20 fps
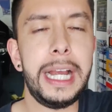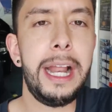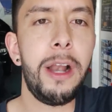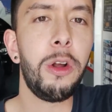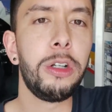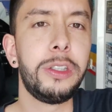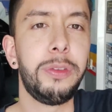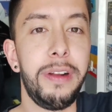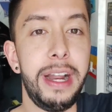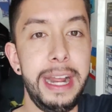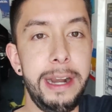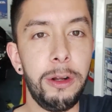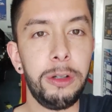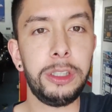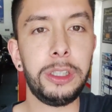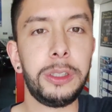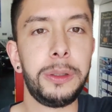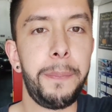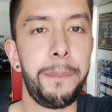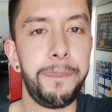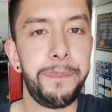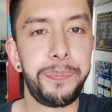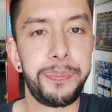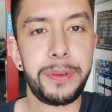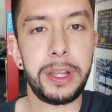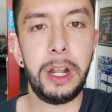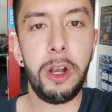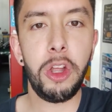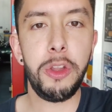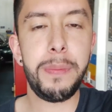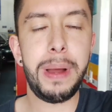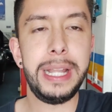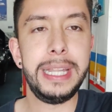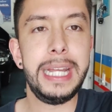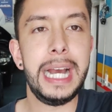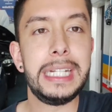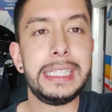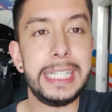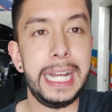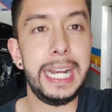que los frenos, los
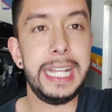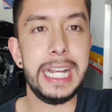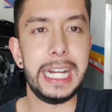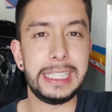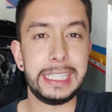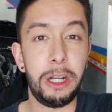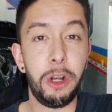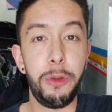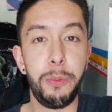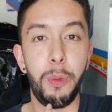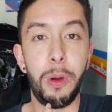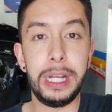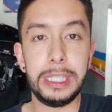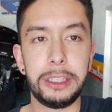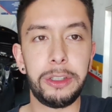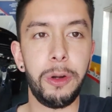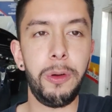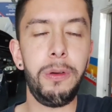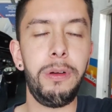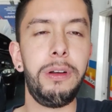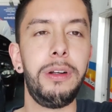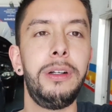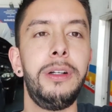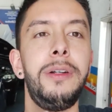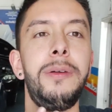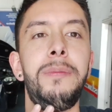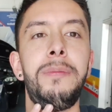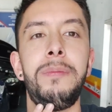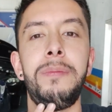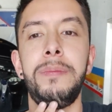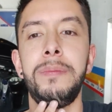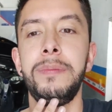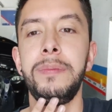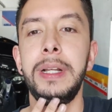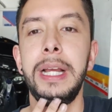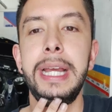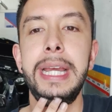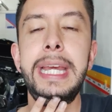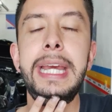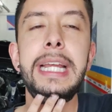mandé a hacer, ya se los muestro,
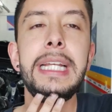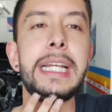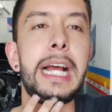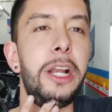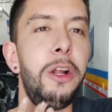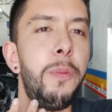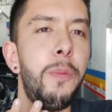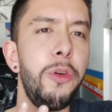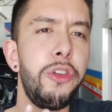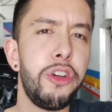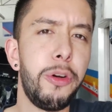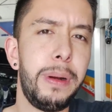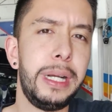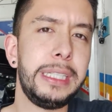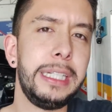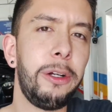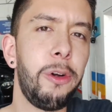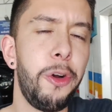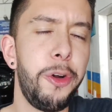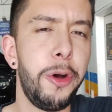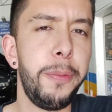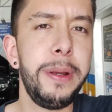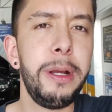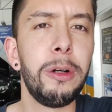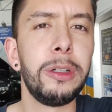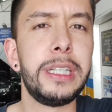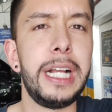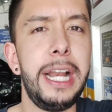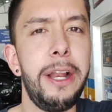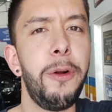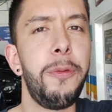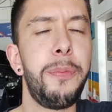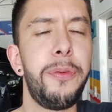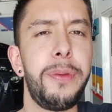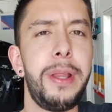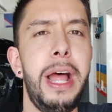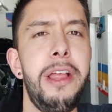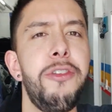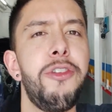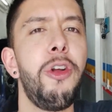salió mucho más económico, salió
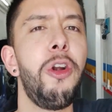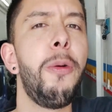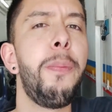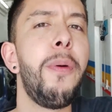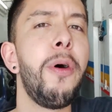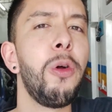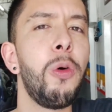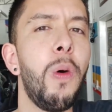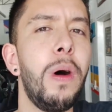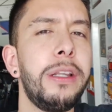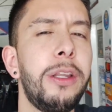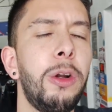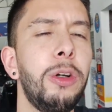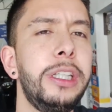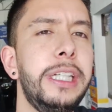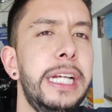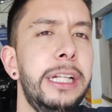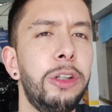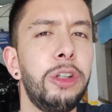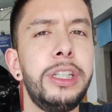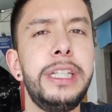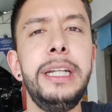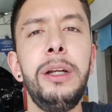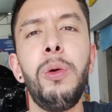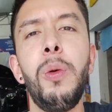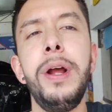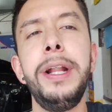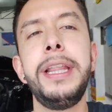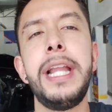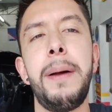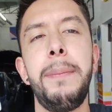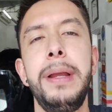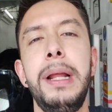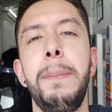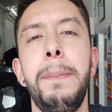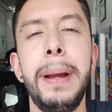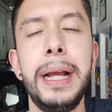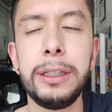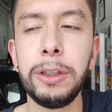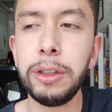solo por 450
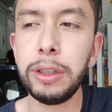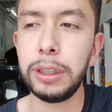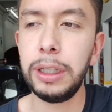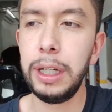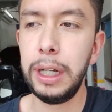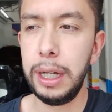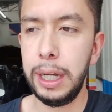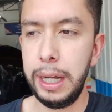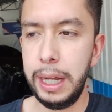mil pesos.